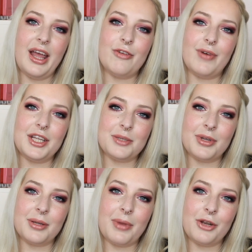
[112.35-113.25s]
weil ich
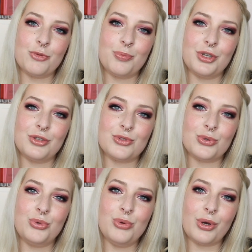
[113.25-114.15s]
immer der Meinung bin,
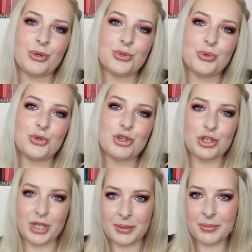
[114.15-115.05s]
so kühlere Töne
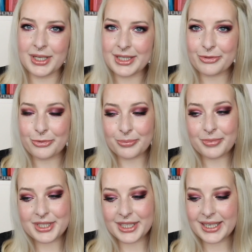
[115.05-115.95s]
stehen mir nicht so
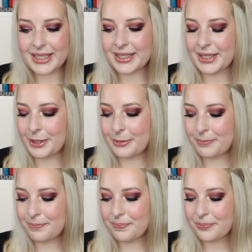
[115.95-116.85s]
unbedingt.
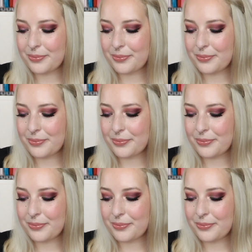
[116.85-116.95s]
Ähm,